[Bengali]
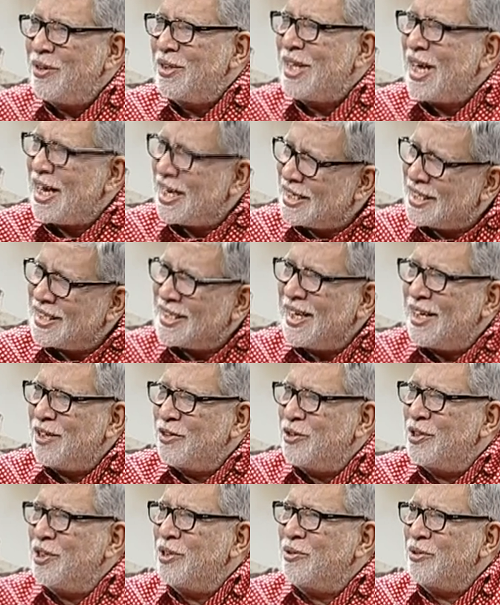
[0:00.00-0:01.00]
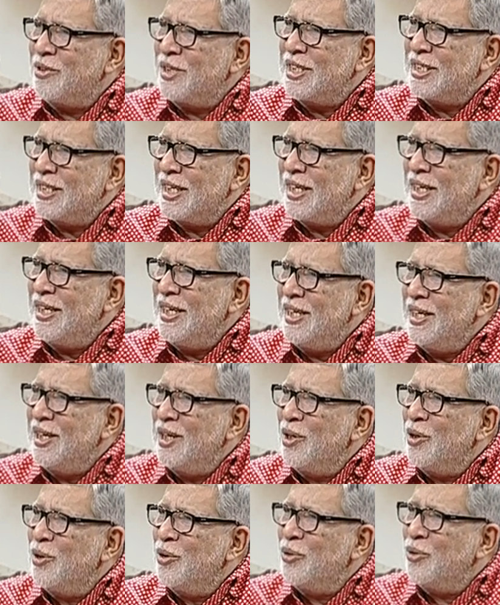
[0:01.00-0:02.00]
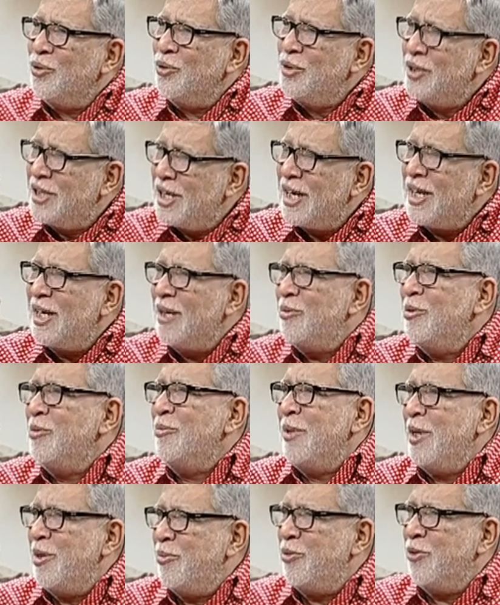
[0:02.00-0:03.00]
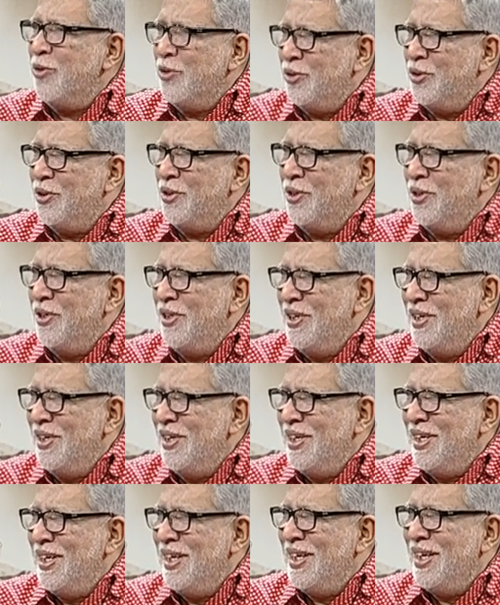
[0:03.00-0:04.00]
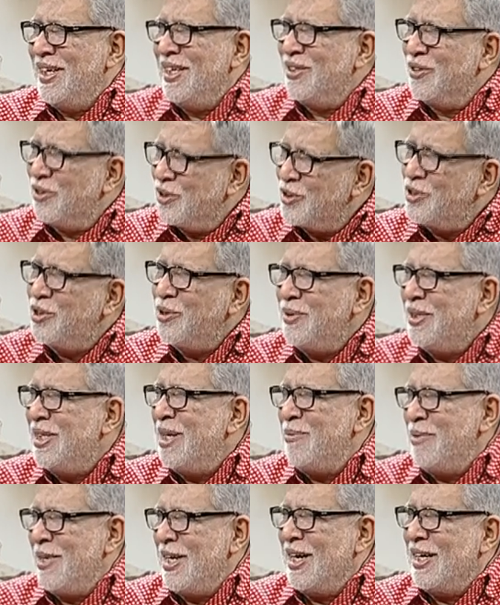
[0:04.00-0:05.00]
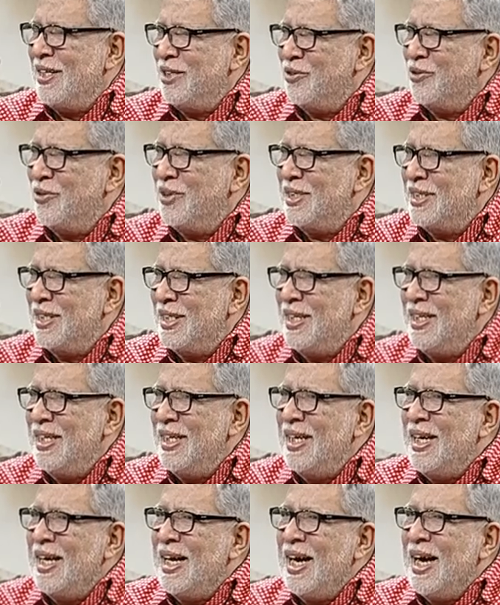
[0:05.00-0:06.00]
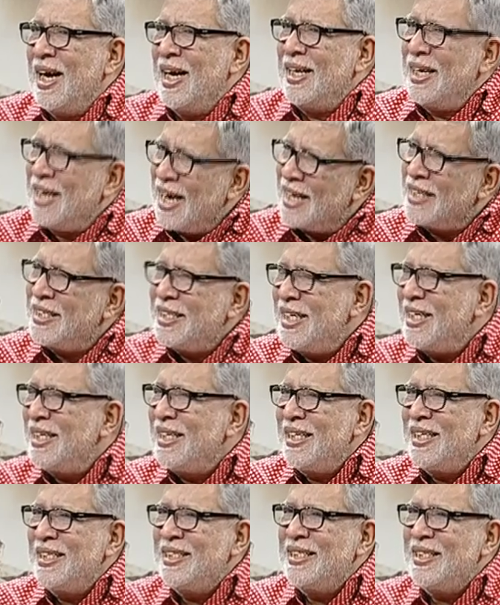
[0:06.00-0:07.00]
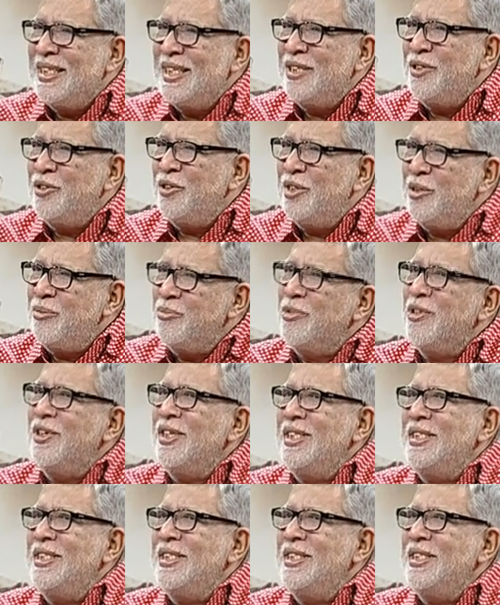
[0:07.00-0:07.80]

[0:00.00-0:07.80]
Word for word: কথা একসাথে আলোচনা করতে চাই উদ্ধার এবং বীরপুরুষ জি দুটো ছবিতে আপনি কাজ করেছেন নাচের ক্ষেত্রে যদি বলি